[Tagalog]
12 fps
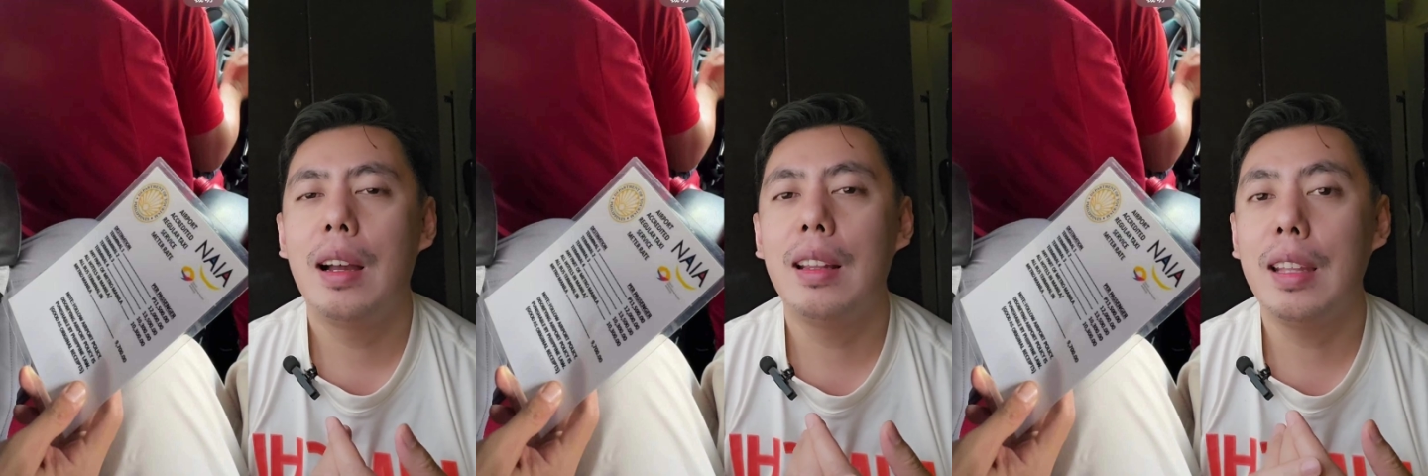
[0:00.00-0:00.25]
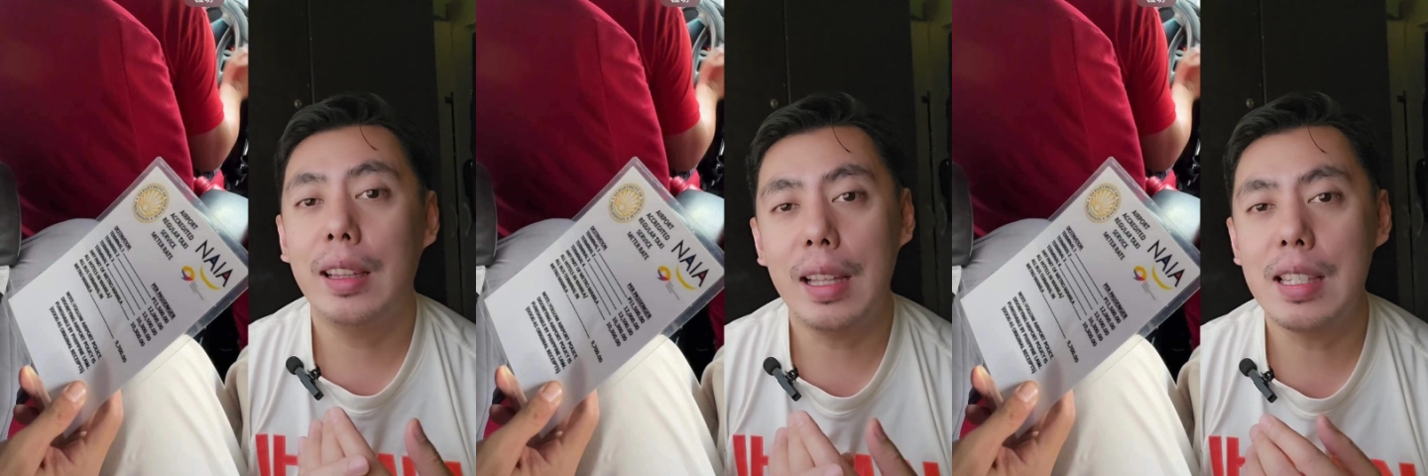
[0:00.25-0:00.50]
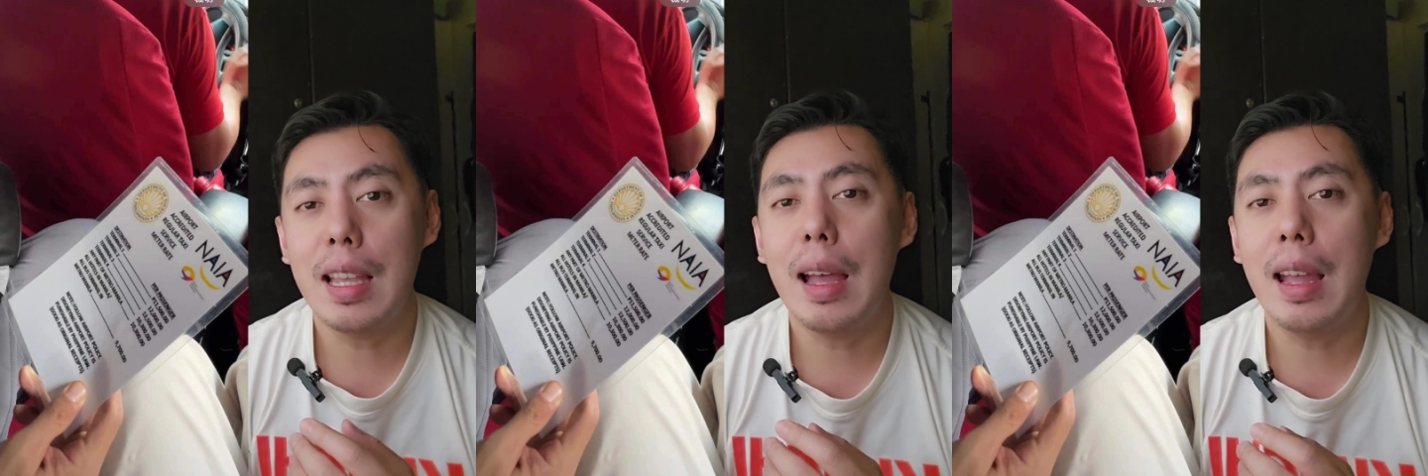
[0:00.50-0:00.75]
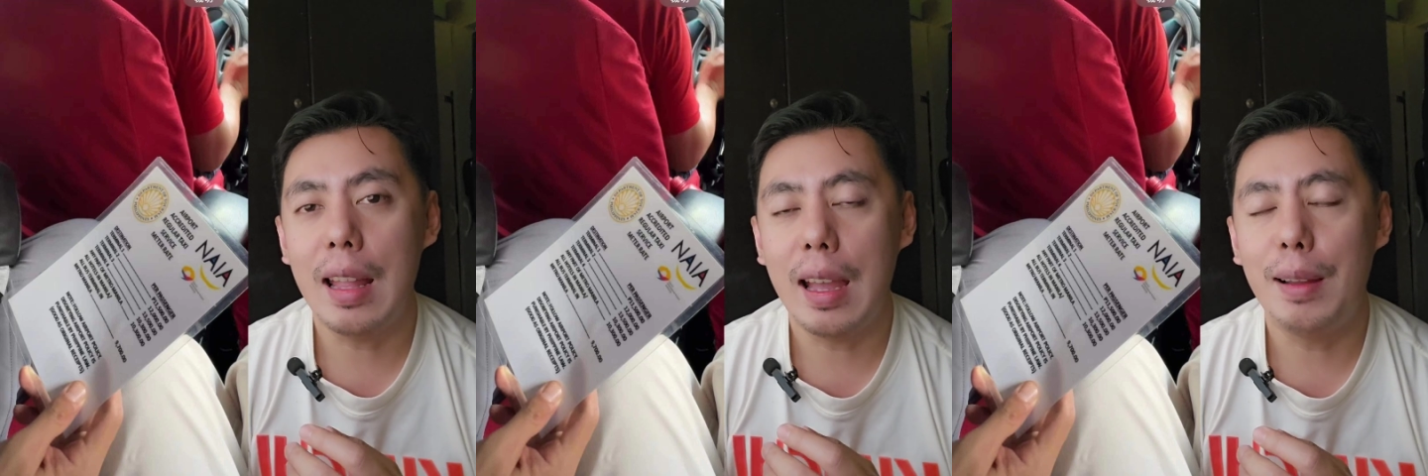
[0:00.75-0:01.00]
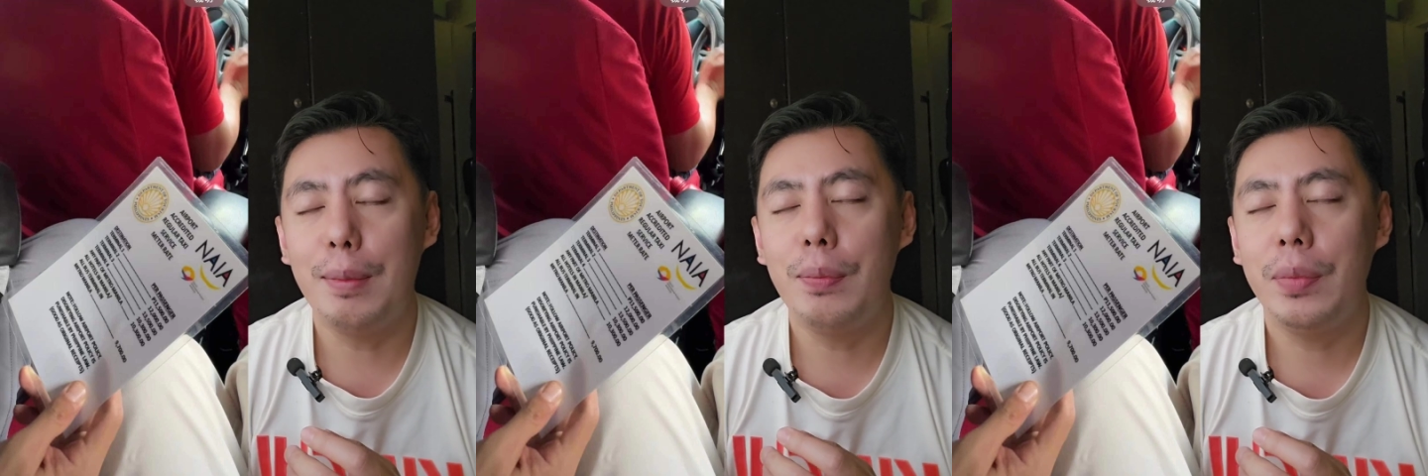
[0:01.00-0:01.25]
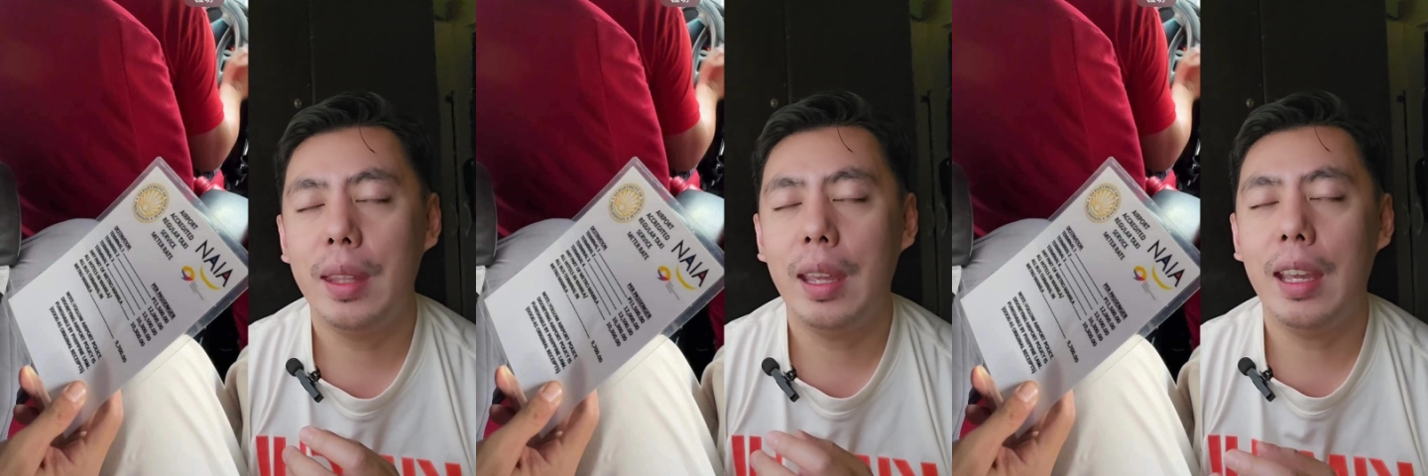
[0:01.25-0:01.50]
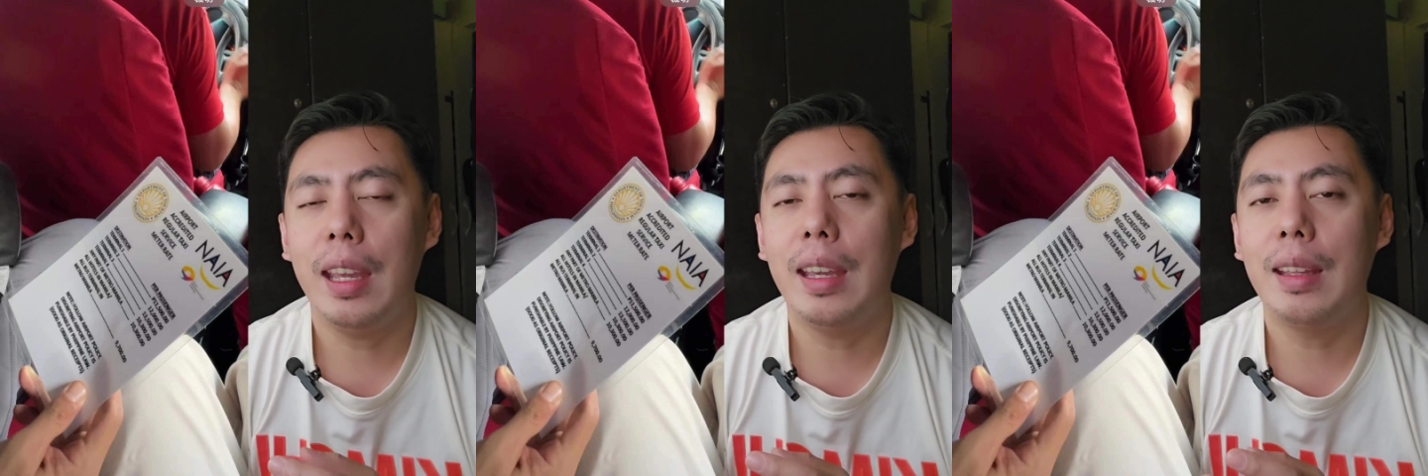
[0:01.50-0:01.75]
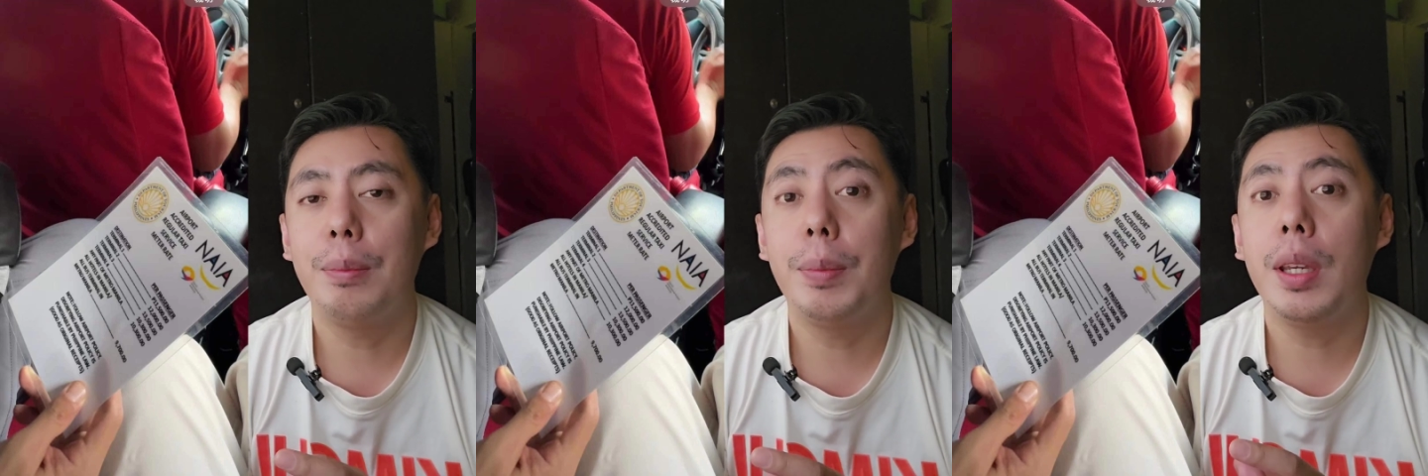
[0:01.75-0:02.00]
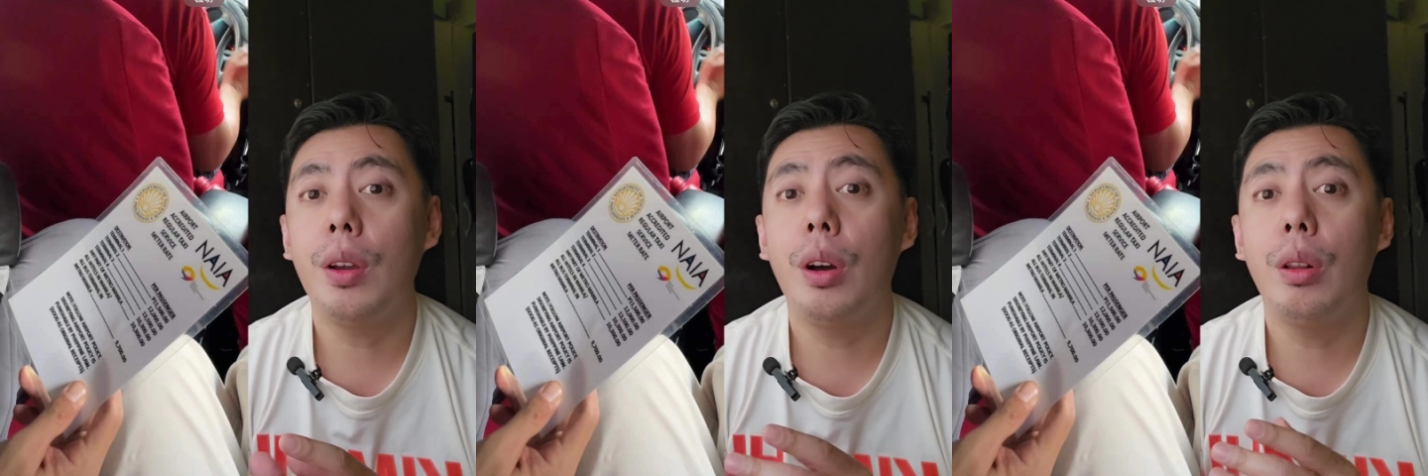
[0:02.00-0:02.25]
uh, ligtas ang alam and be